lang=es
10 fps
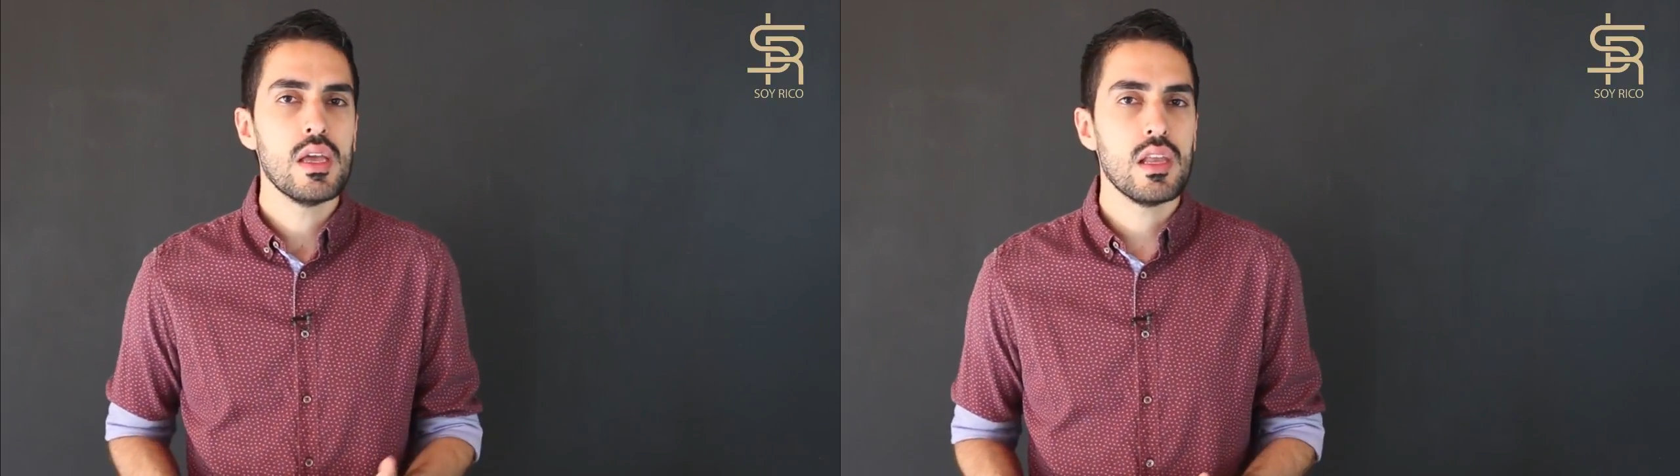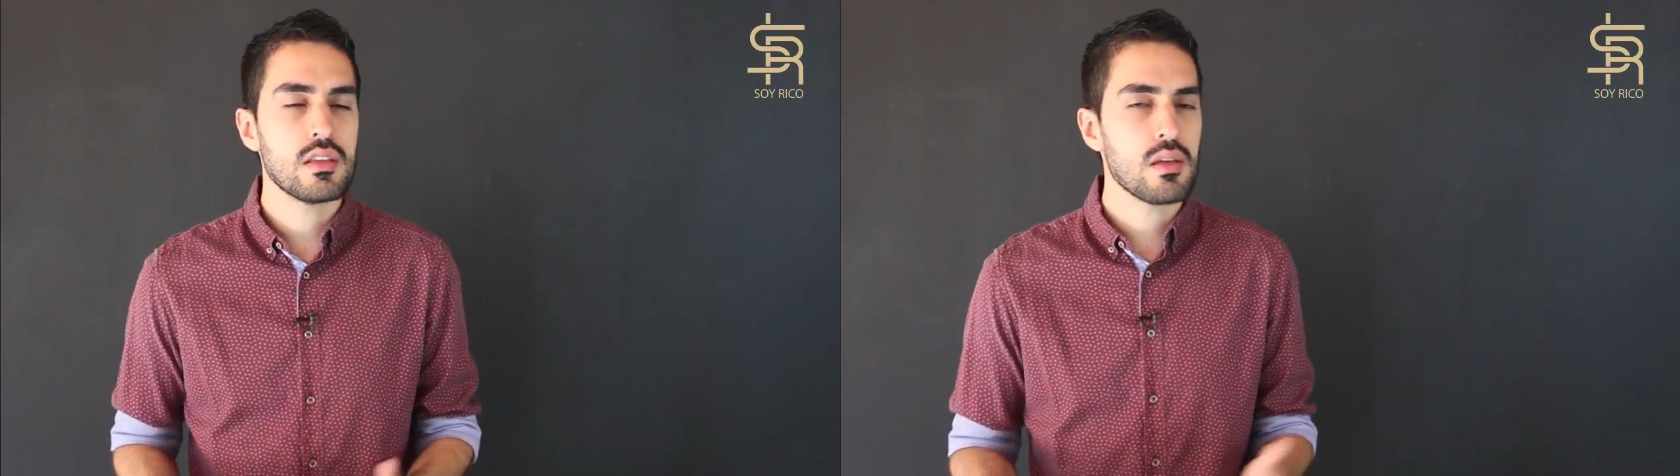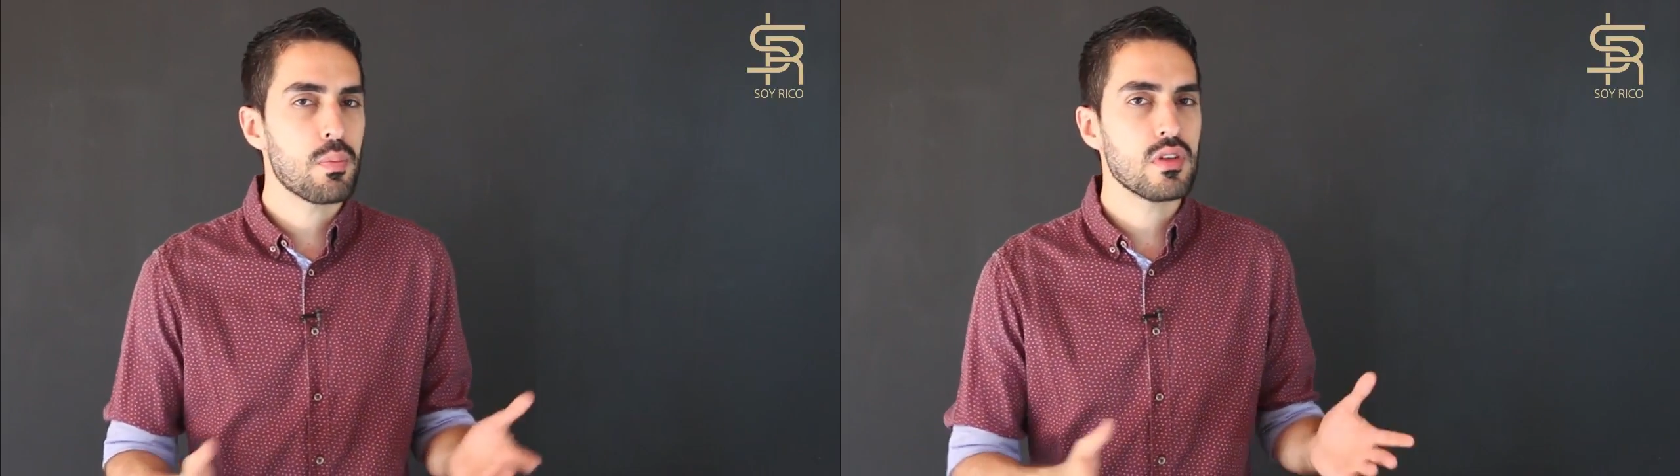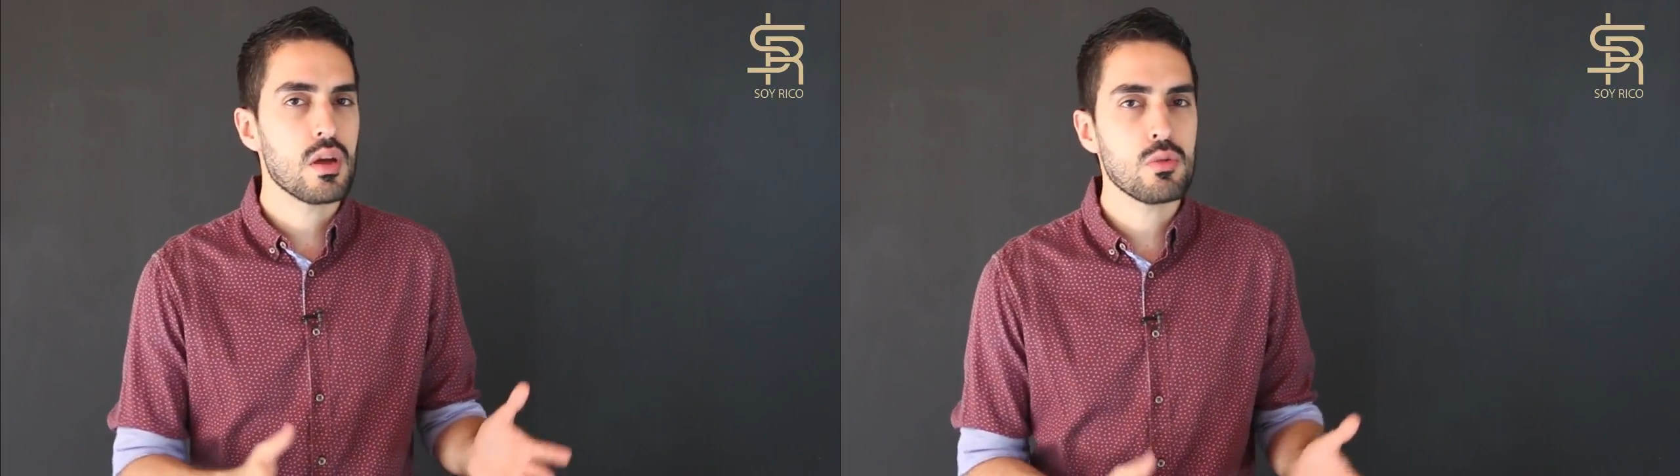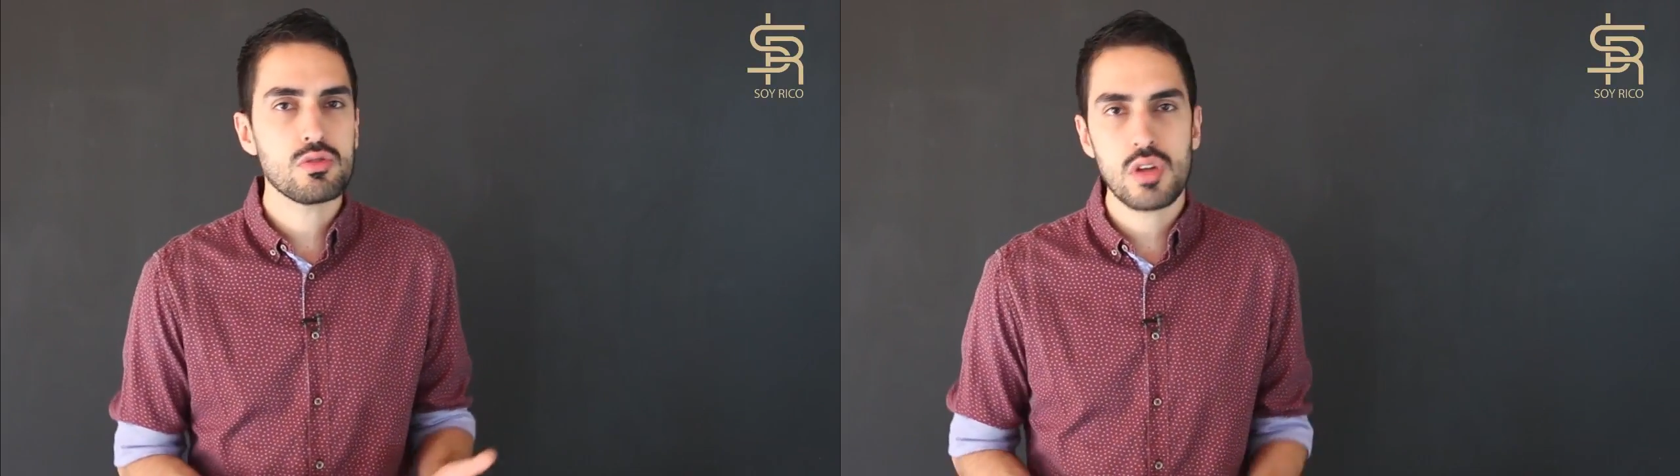y les empecé
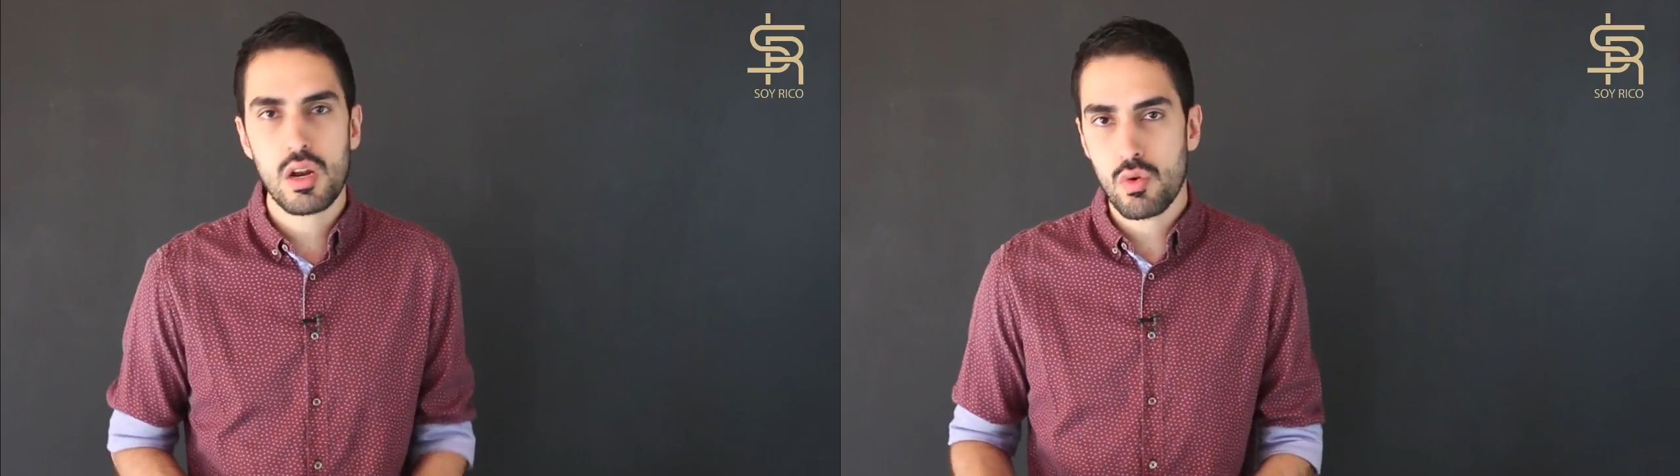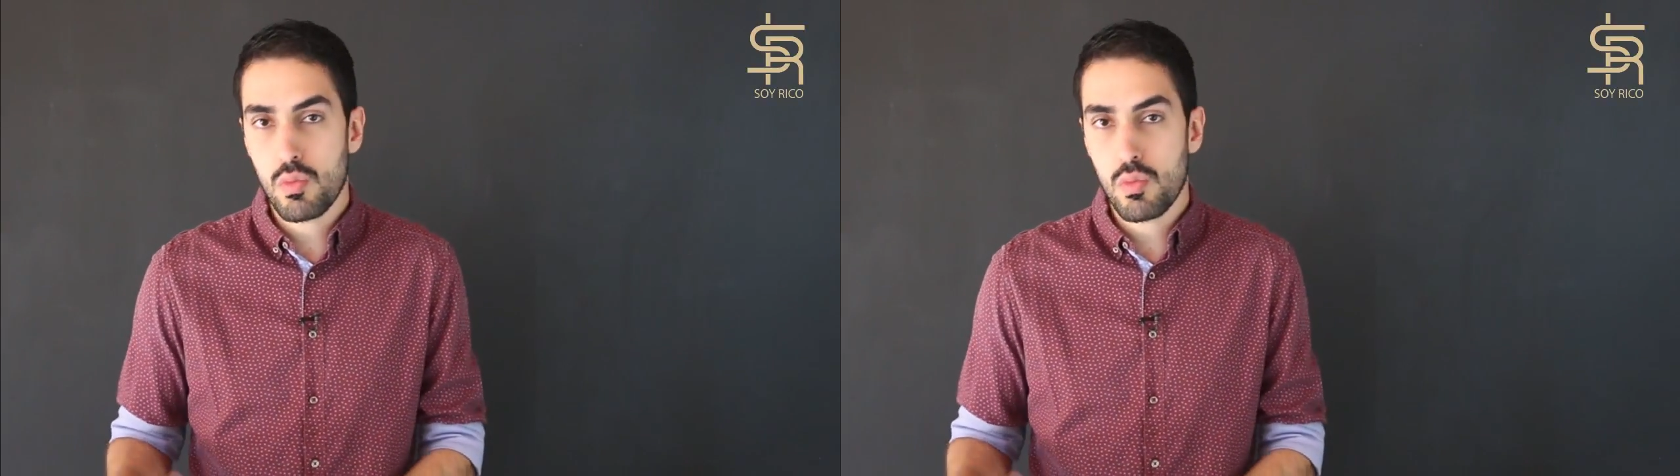a mostrar